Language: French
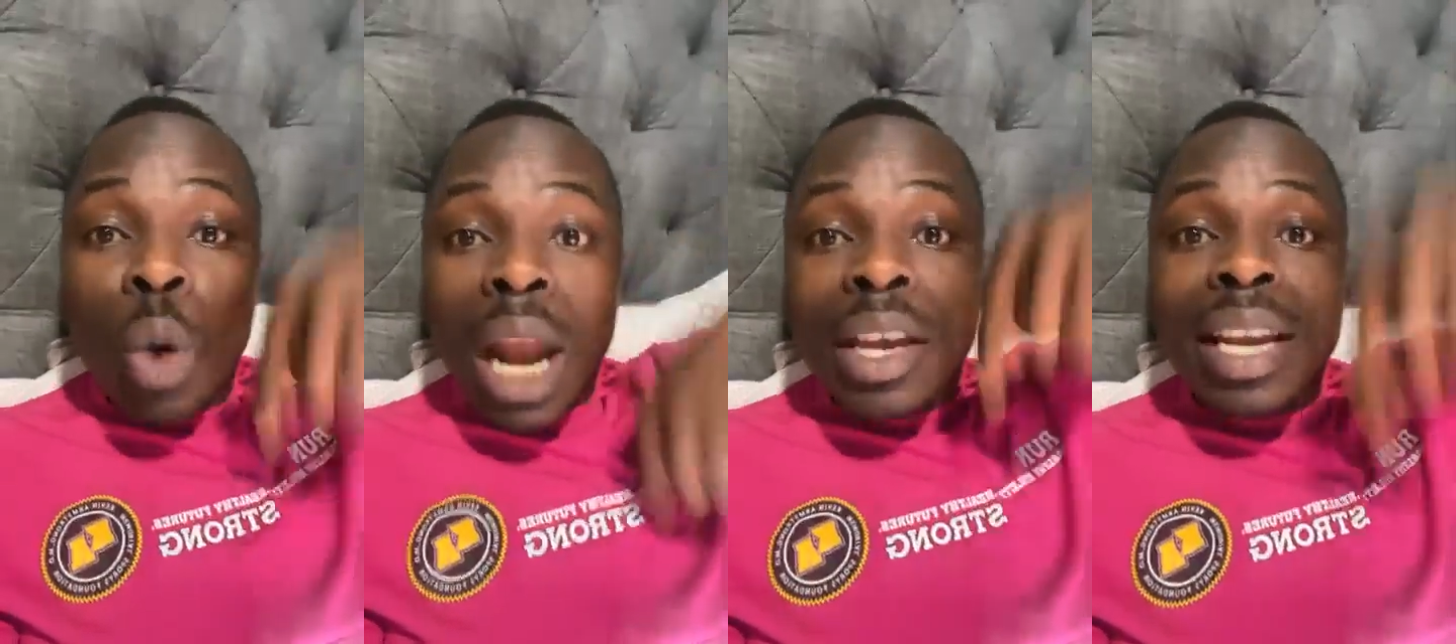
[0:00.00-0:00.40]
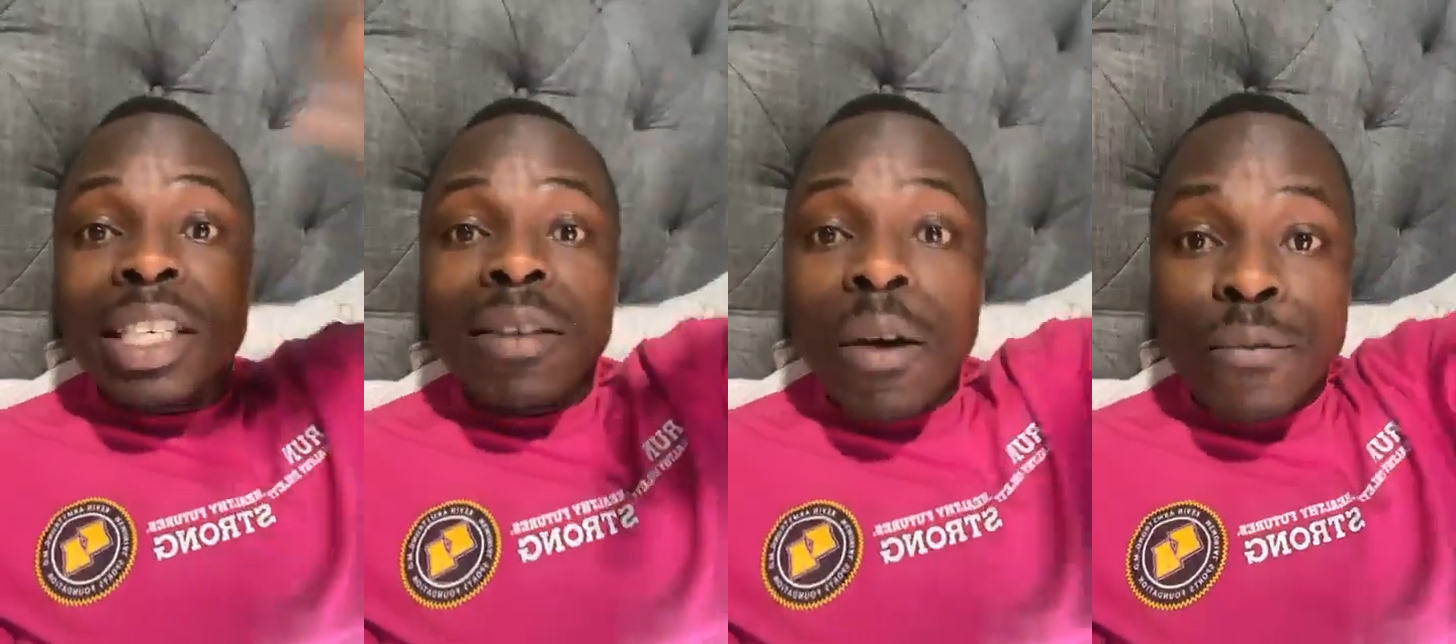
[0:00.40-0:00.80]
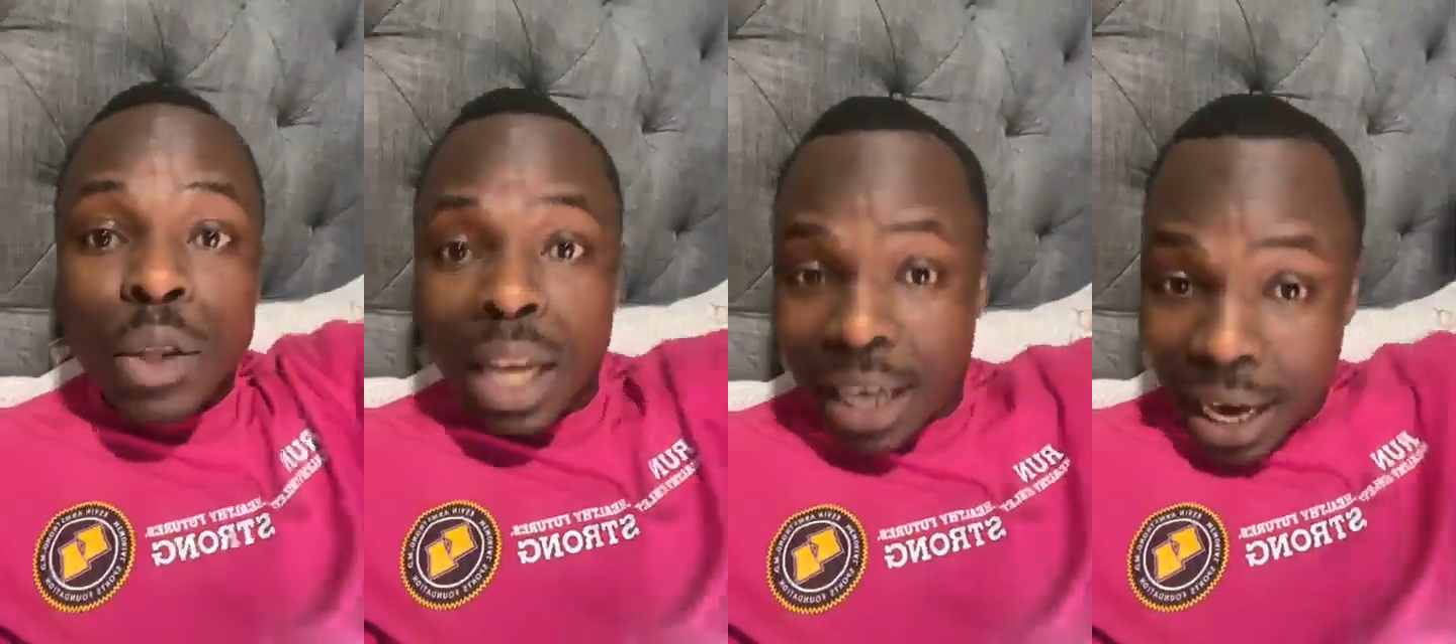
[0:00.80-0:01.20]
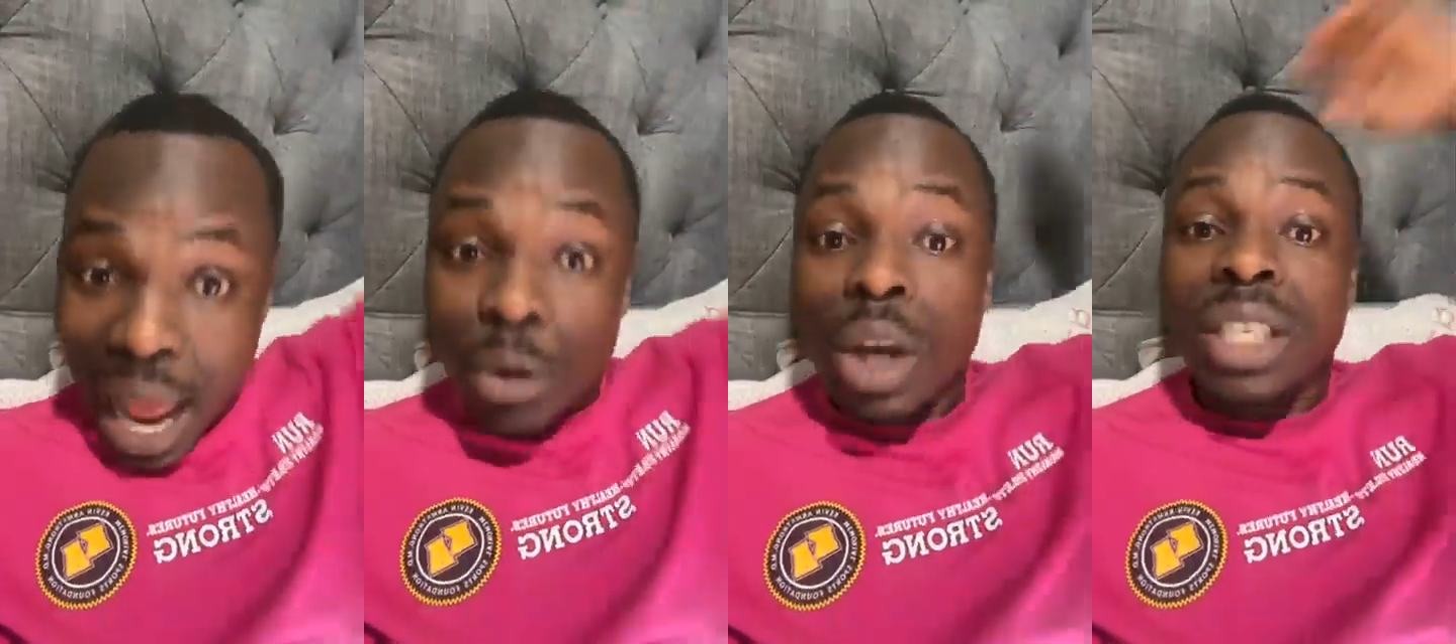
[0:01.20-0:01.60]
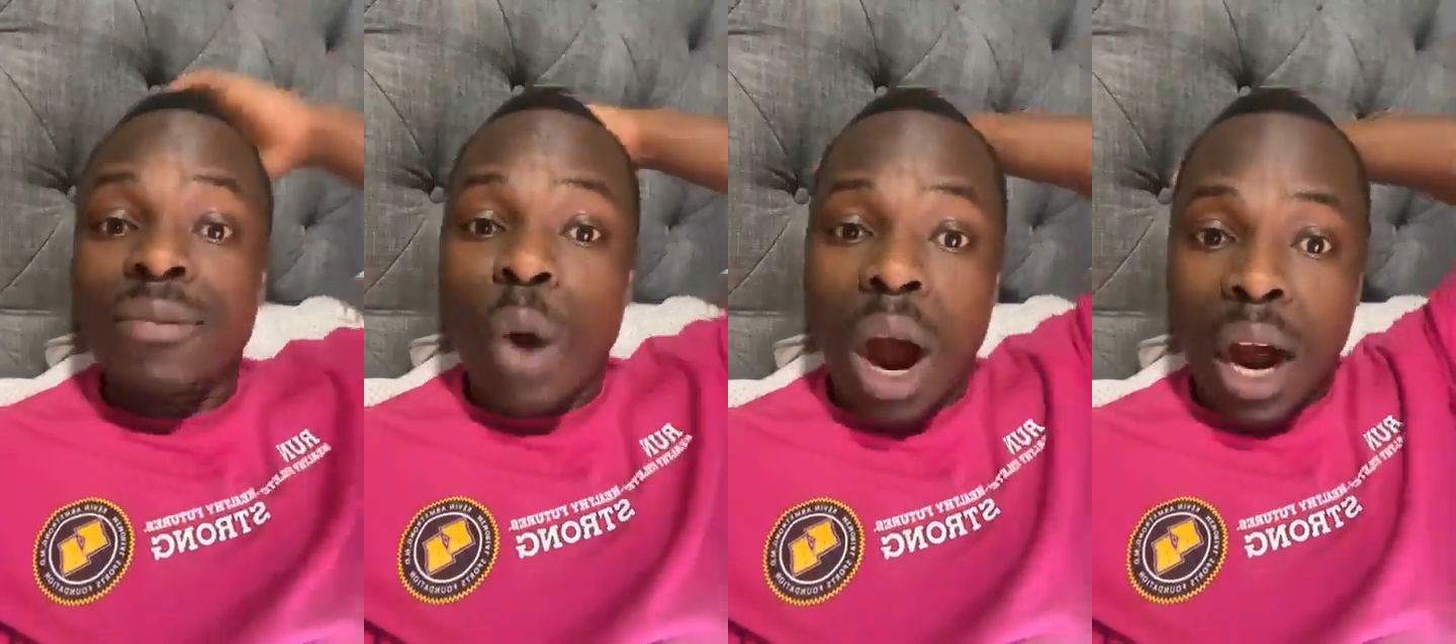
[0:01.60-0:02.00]
lois-là que les gens vont voter. Regardez en Côte
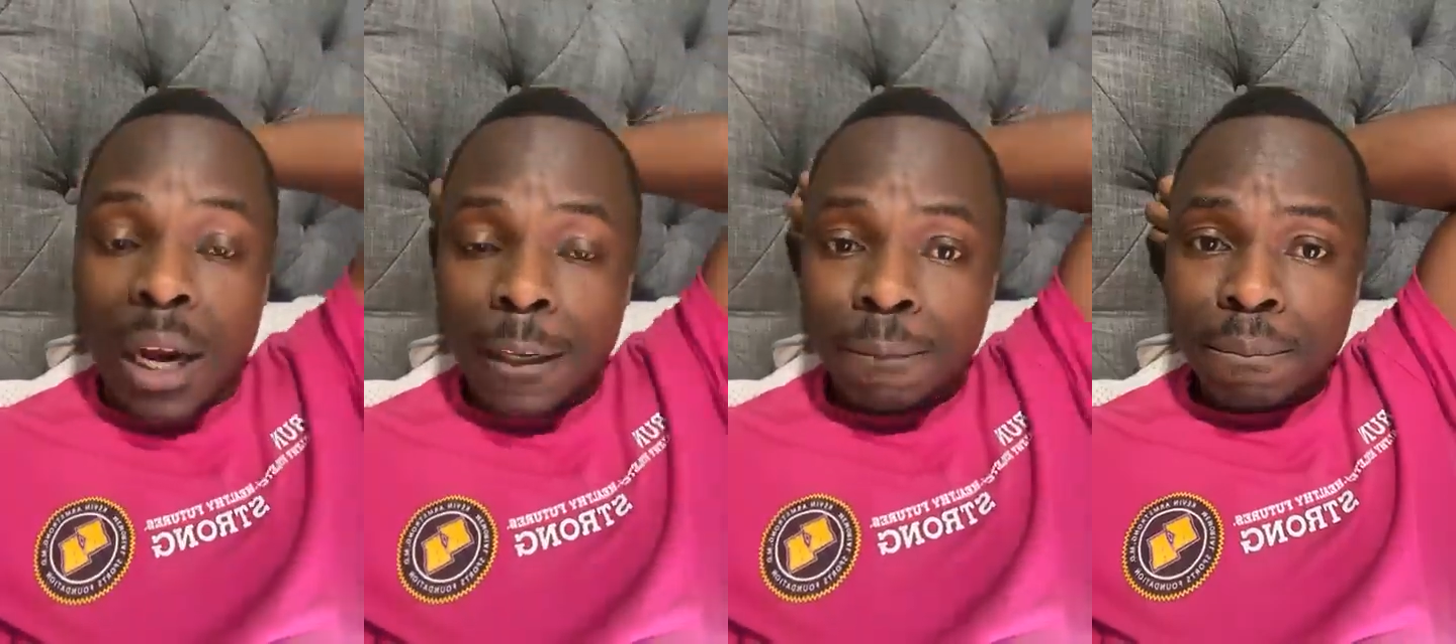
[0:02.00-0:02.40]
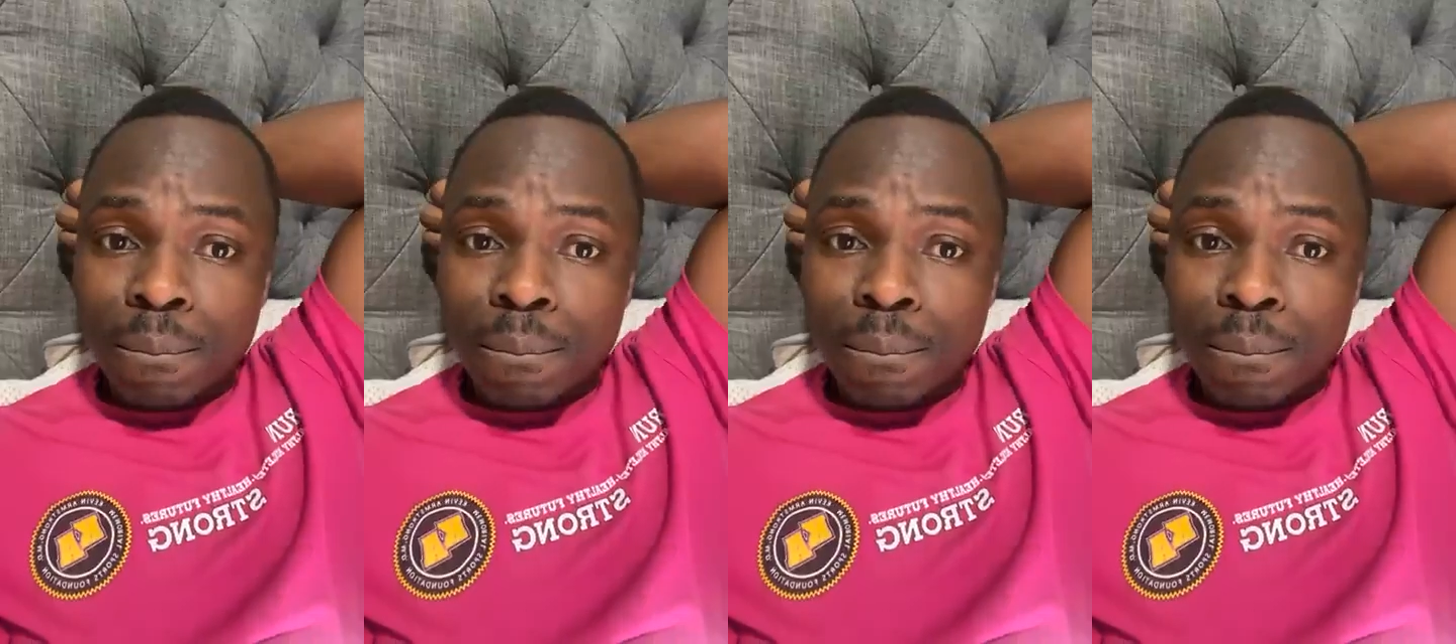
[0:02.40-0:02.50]
d'Ivoire.